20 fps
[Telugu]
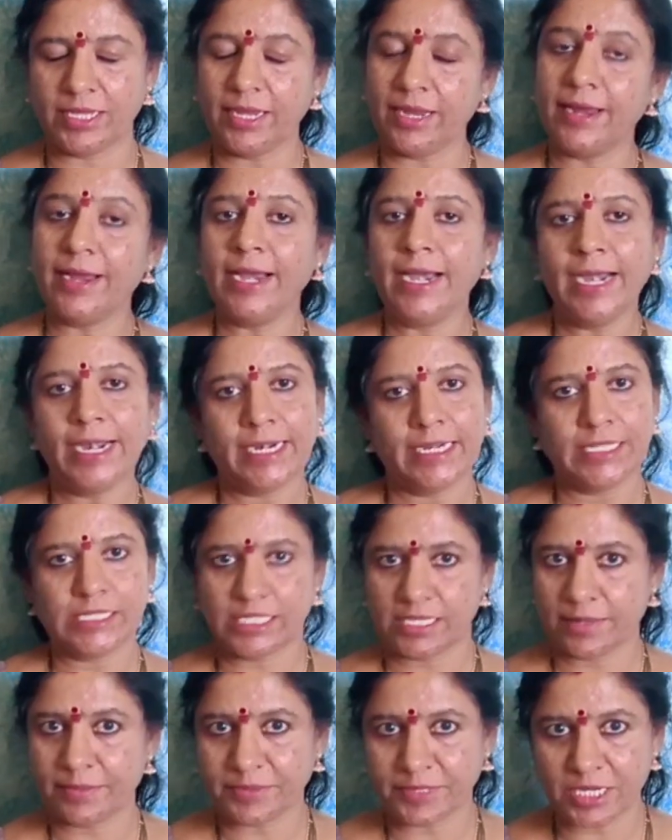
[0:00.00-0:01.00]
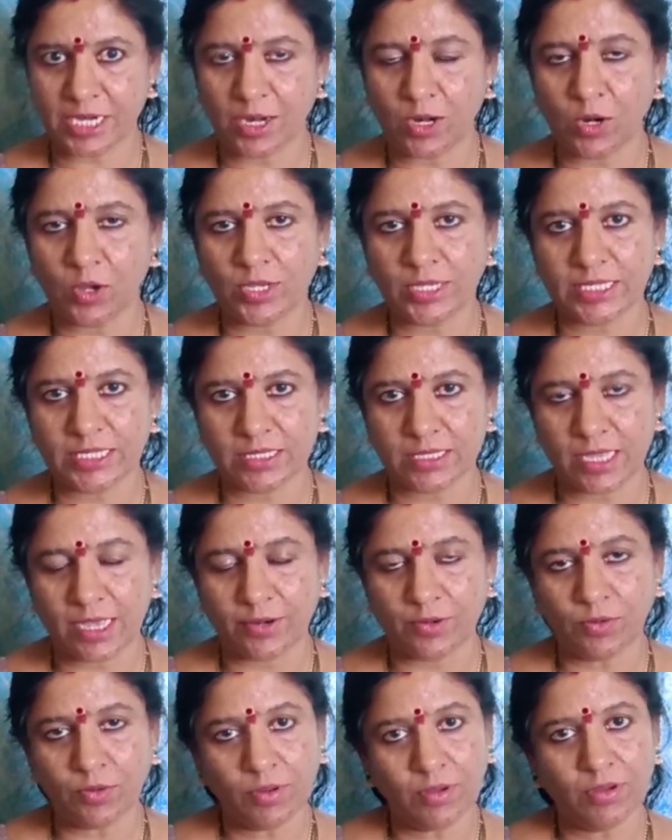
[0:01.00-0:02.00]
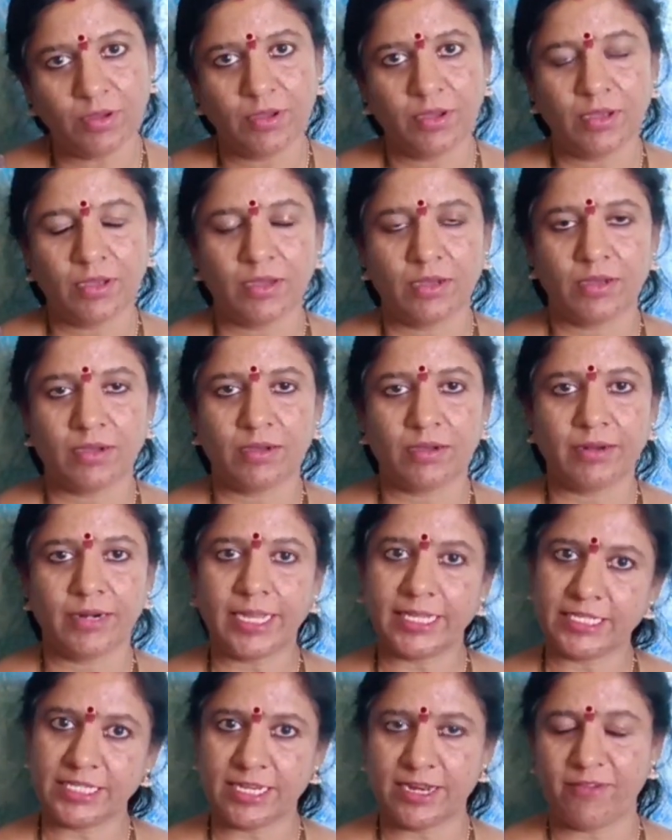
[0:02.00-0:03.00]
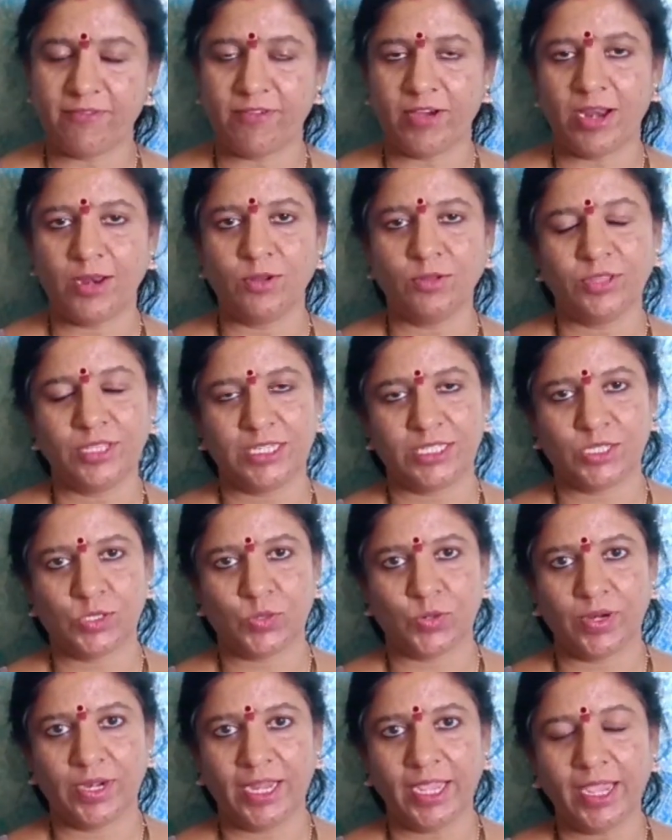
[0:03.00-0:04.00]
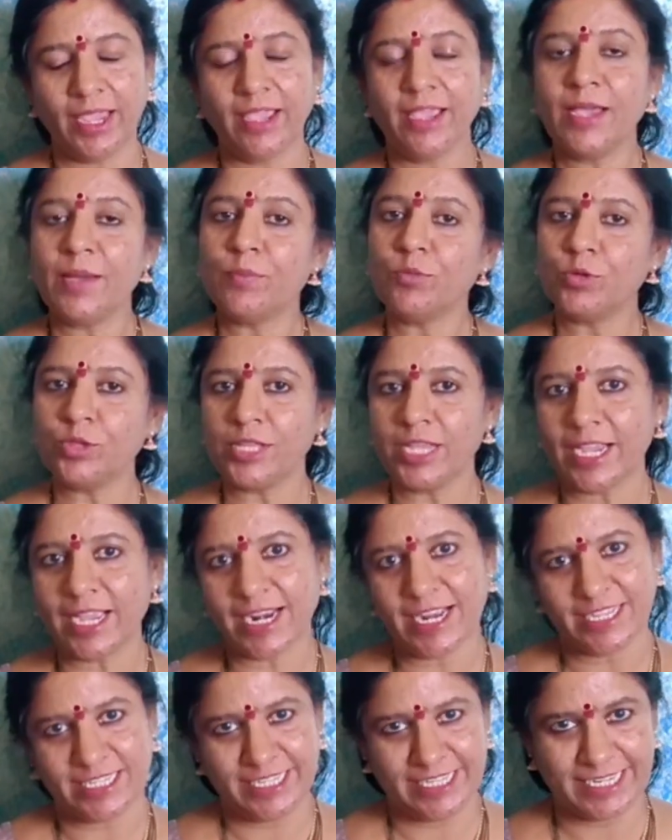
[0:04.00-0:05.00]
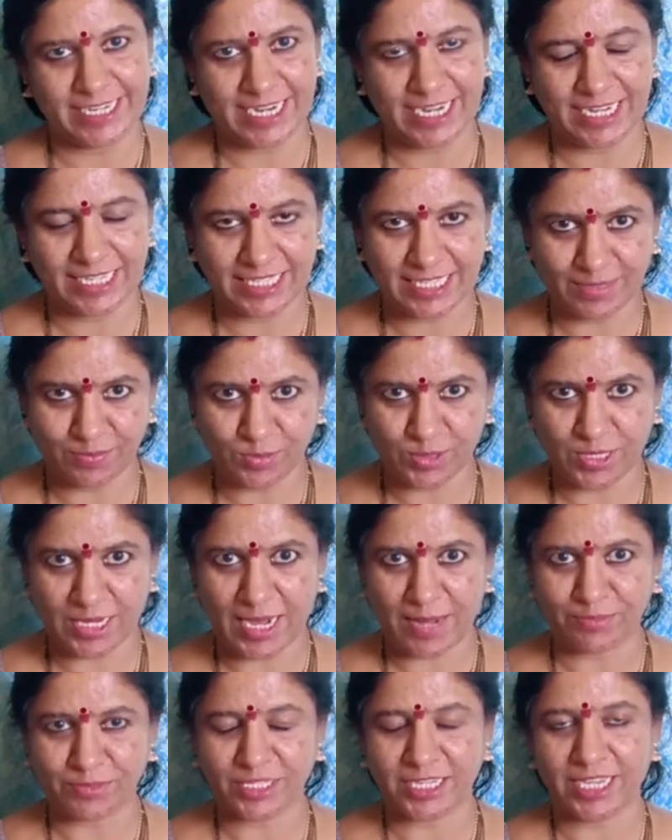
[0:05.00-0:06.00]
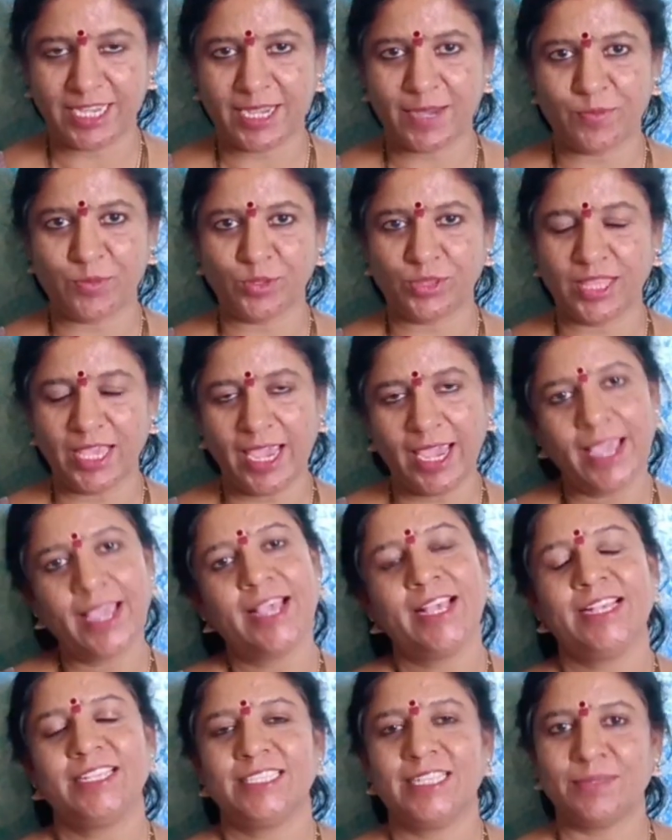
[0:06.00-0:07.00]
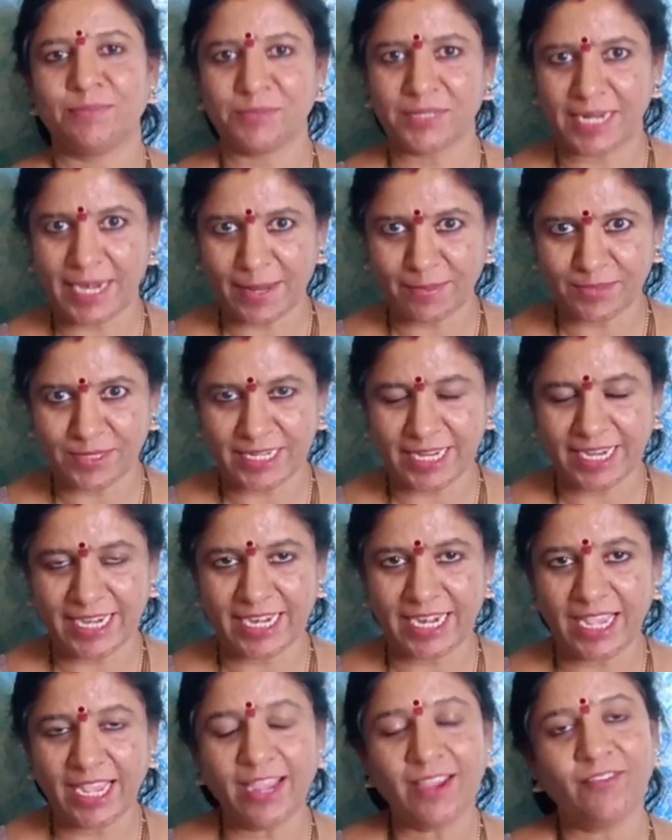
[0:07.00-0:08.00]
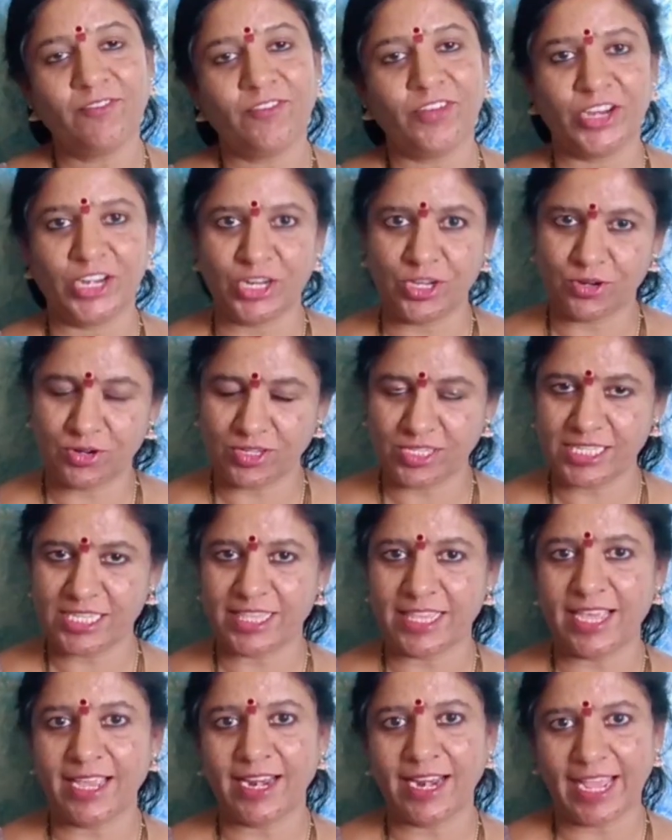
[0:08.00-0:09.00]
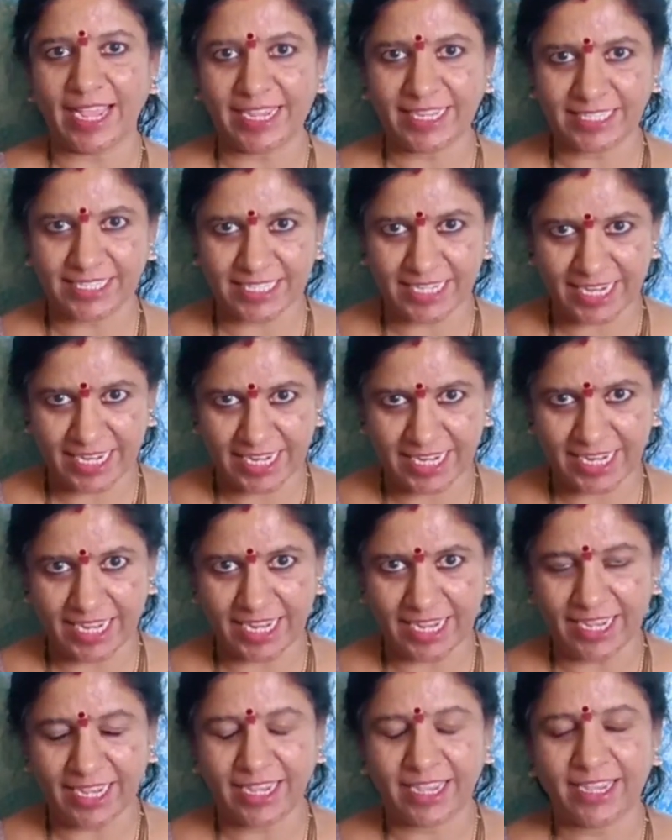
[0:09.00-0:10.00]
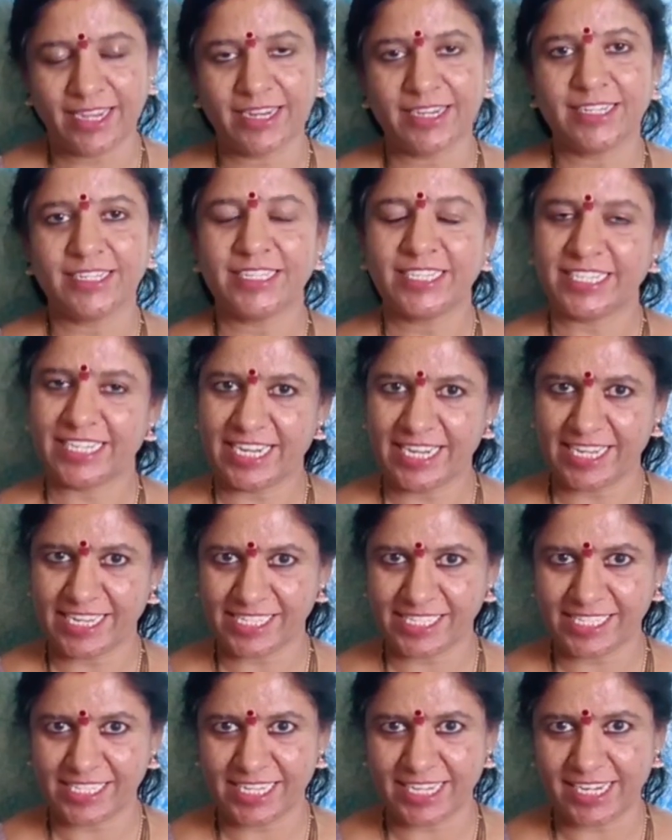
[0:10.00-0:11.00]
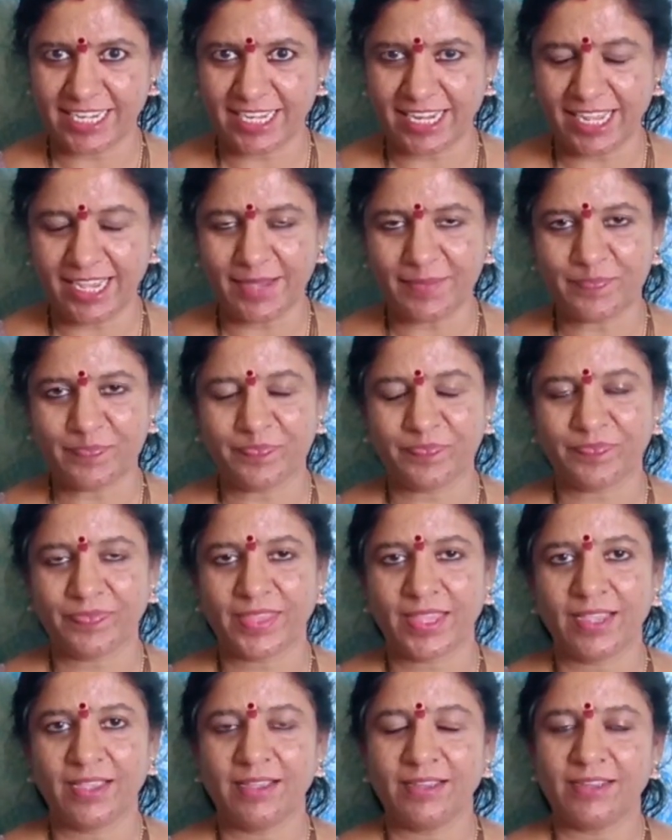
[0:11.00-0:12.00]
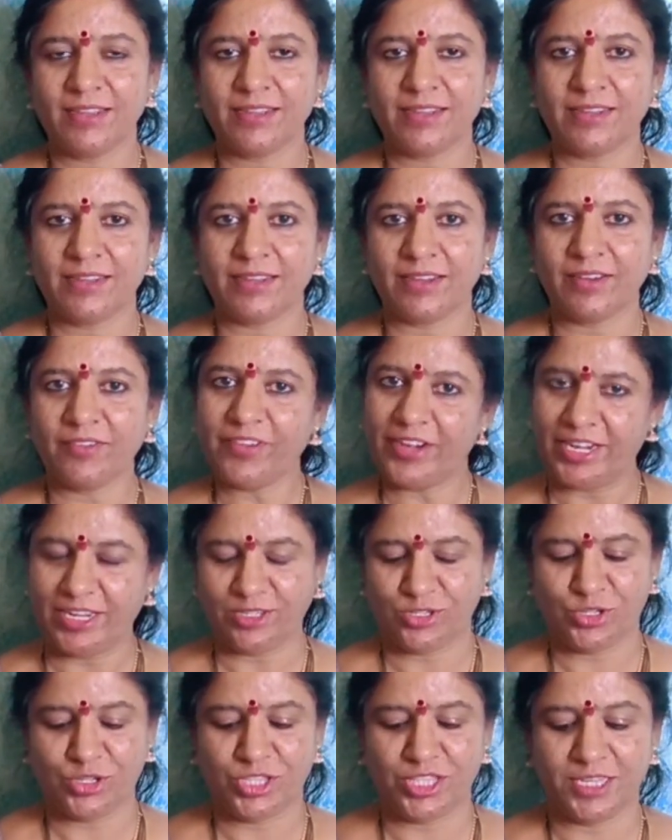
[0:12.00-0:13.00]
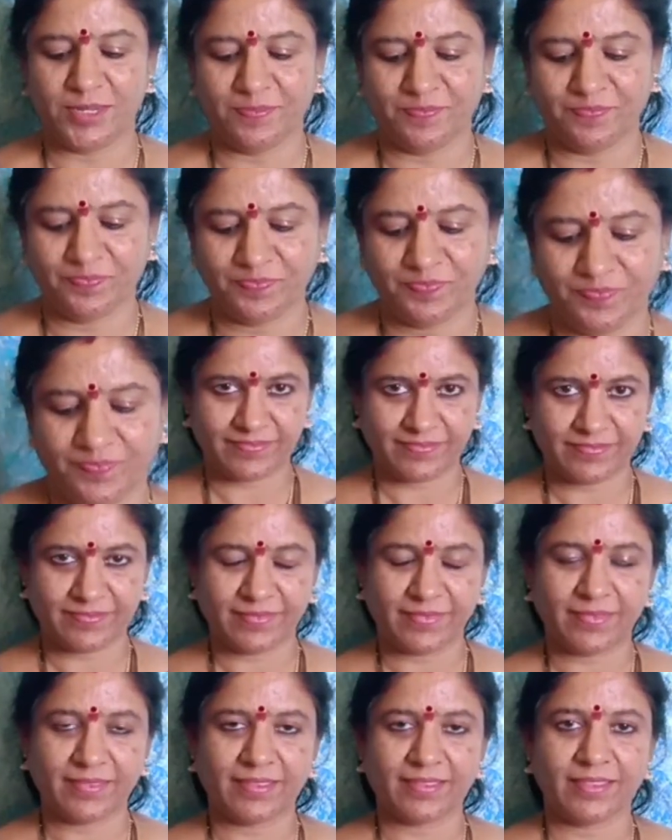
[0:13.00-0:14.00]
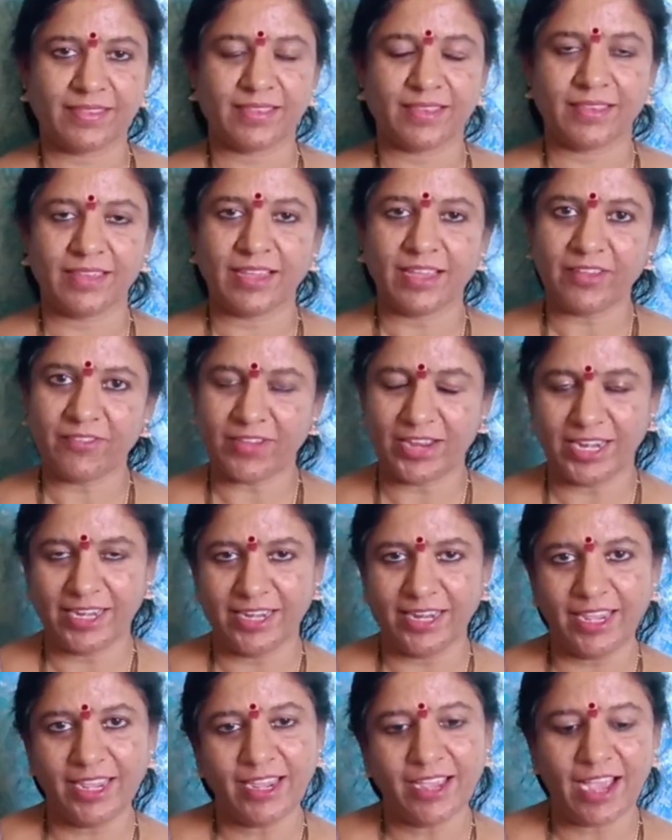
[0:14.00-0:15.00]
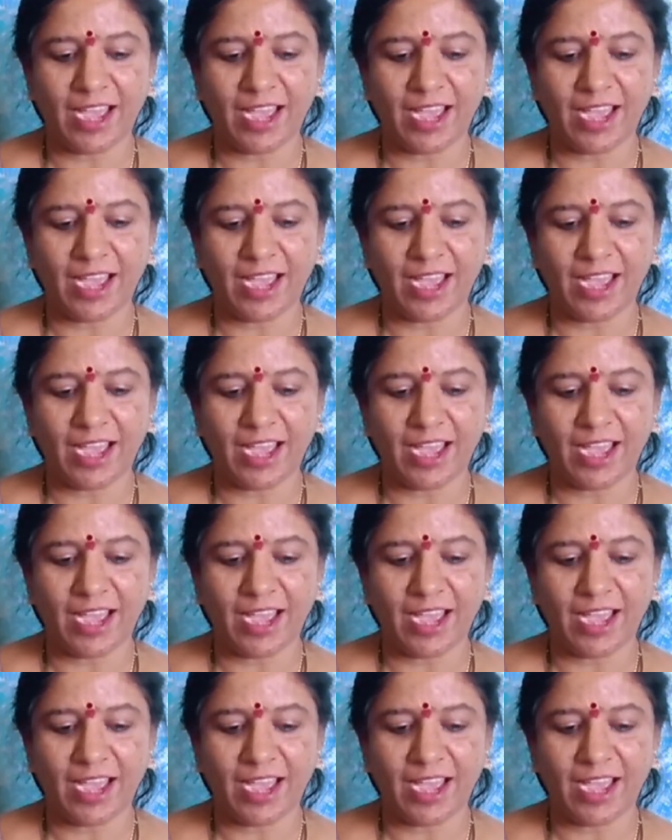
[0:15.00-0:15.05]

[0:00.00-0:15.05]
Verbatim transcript: అది డిస్క్రిప్షన్లో ఇస్తాను నచ్చిన వాళ్ళు తీసుకోండి ముందుగా నా ఛానల్ని సబ్స్క్రైబ్ చేయకపోతే సబ్స్క్రైబ్ చేయండి వీడియో నచ్చితే లైక్ చేయండి షేర్ చేయండి వీడియో చూద్దాం ఇవన్నీ